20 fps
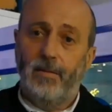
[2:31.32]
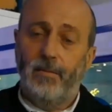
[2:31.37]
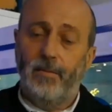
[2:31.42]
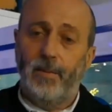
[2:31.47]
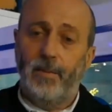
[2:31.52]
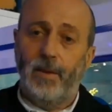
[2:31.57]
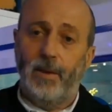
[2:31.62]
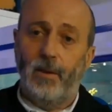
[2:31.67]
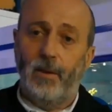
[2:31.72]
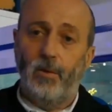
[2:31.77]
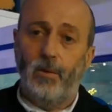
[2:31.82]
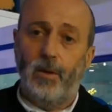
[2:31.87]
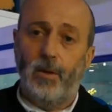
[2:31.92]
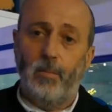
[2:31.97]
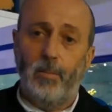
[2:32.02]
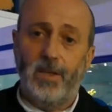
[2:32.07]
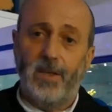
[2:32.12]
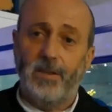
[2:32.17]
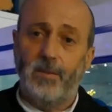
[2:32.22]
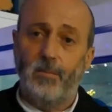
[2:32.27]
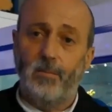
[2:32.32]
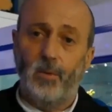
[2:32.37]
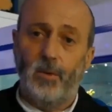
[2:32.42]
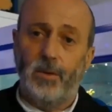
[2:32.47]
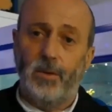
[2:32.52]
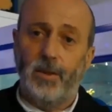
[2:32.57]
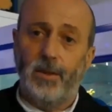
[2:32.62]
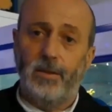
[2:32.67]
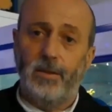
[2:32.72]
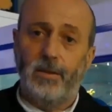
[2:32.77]
de lo que más
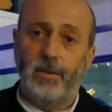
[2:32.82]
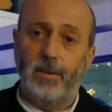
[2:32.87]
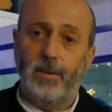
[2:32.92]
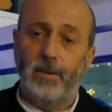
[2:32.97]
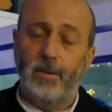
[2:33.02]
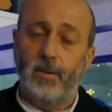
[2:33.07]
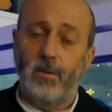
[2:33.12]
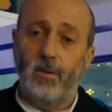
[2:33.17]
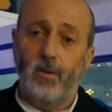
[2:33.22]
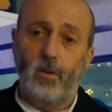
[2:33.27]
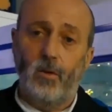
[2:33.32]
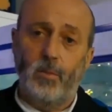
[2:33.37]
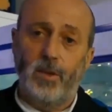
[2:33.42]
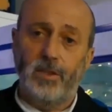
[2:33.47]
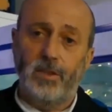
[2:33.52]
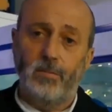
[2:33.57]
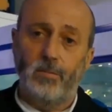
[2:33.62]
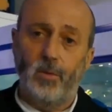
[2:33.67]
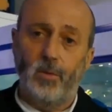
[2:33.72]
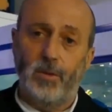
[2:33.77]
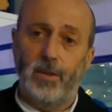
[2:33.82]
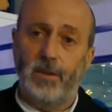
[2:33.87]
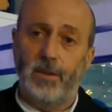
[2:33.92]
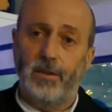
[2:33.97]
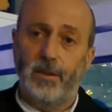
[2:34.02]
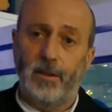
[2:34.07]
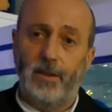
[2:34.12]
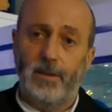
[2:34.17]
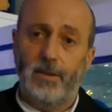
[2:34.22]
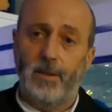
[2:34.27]
importante o lo más
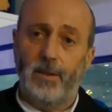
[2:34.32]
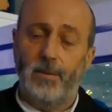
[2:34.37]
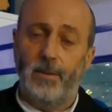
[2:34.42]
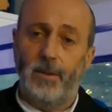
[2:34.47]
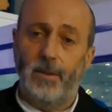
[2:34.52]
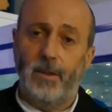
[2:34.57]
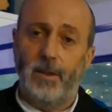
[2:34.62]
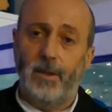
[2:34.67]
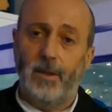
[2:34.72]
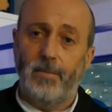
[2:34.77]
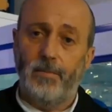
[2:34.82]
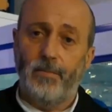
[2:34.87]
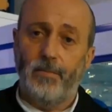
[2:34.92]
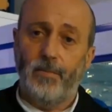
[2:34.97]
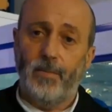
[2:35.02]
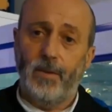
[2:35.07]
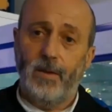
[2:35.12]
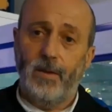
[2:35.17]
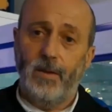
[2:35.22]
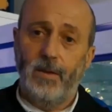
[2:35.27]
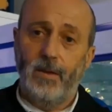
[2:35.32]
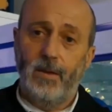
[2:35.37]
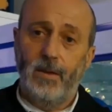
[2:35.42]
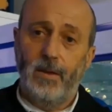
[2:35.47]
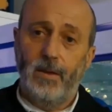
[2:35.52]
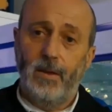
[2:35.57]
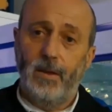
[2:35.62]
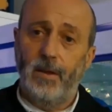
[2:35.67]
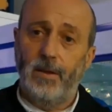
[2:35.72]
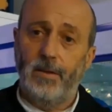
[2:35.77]
importante de esta vida,
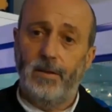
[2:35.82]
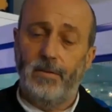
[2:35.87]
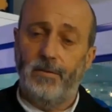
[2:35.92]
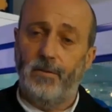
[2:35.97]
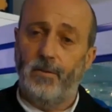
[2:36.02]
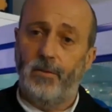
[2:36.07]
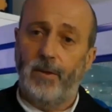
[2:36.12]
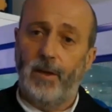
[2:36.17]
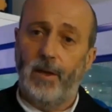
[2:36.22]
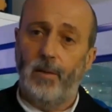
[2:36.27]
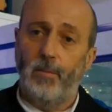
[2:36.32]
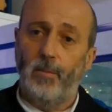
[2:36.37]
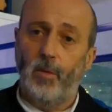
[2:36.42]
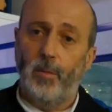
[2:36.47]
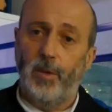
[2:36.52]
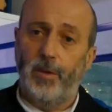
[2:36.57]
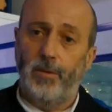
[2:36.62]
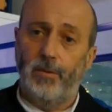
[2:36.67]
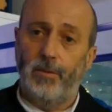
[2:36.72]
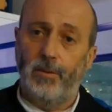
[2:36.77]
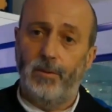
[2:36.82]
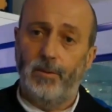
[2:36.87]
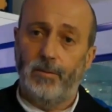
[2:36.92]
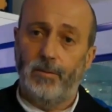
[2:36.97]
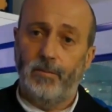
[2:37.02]
es disfrutar el momento.